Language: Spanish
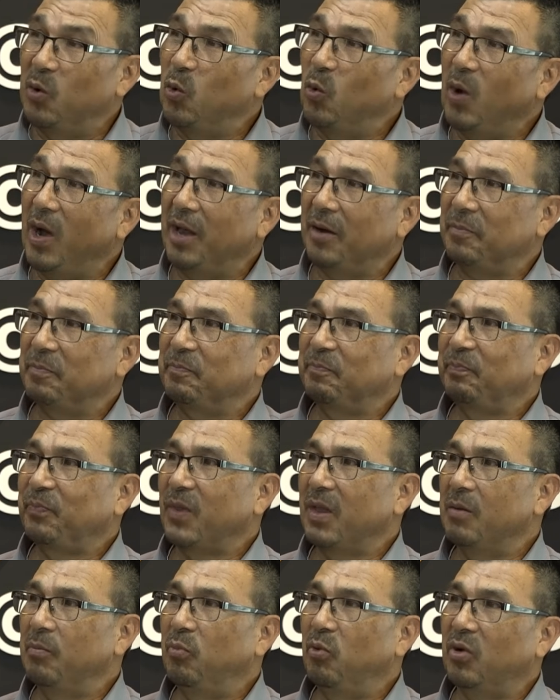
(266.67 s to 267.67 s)
jugar,
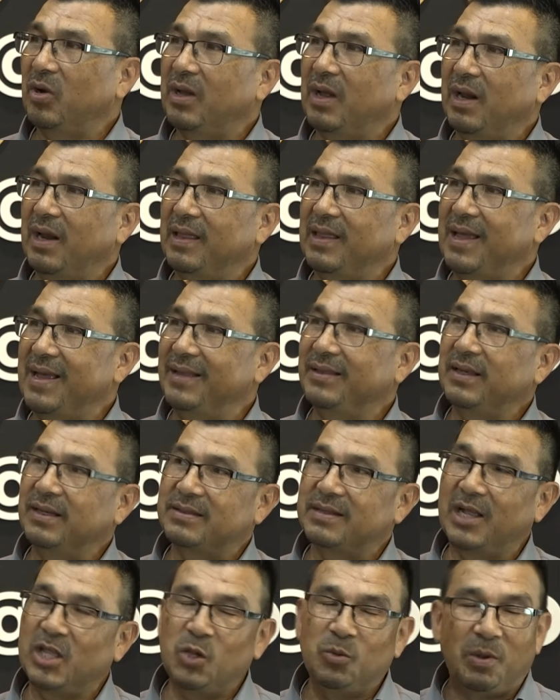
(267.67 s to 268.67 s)
porque a la edad de
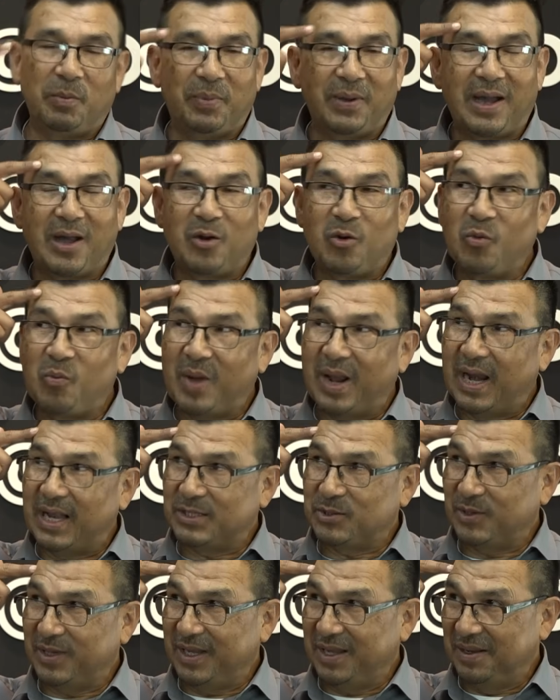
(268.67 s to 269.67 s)
tres años me pegaron un
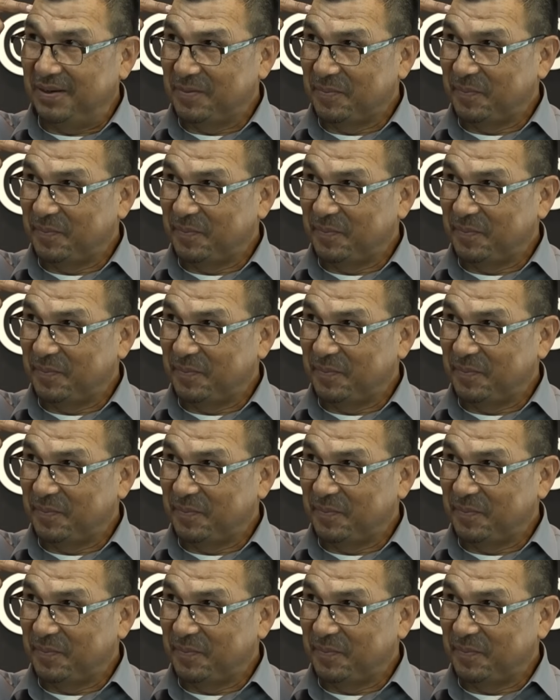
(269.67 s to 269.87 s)
balazo aquí.